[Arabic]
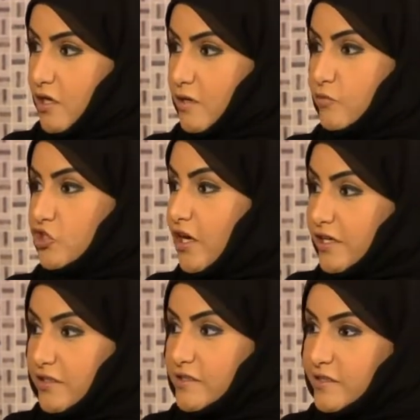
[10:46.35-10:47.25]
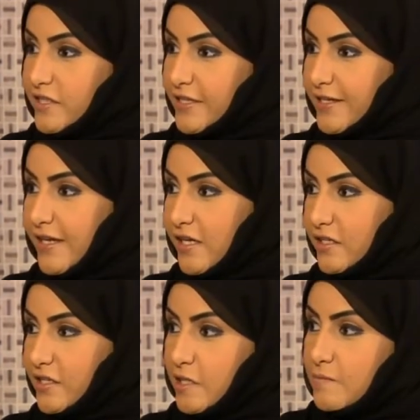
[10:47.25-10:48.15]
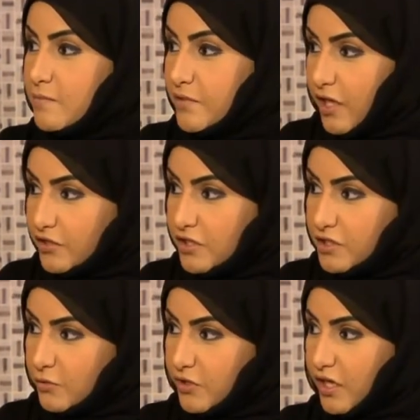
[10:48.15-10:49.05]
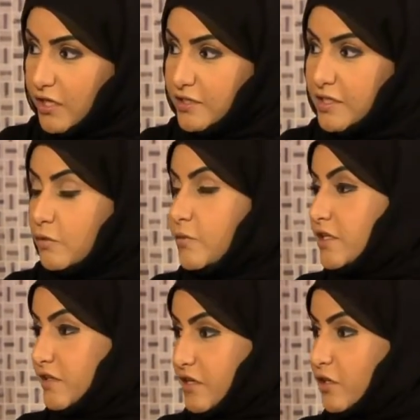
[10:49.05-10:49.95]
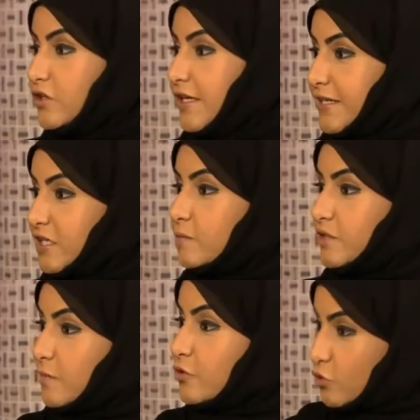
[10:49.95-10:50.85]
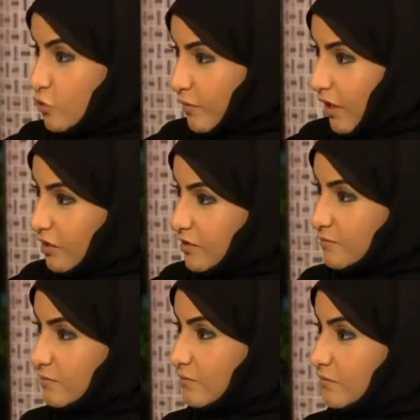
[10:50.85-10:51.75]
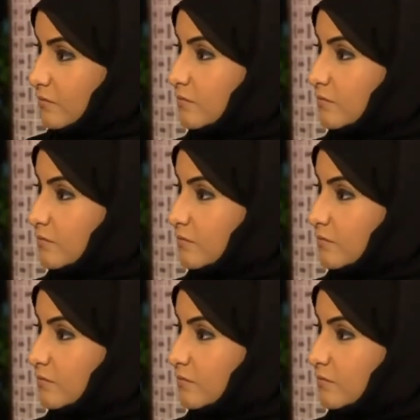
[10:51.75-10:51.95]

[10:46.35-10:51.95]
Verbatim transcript: مشاريع صغيره قريبه من عاداتنا وتقاليدنا ممكن يقترحون عليكم انهم يكونون معاكم اكيد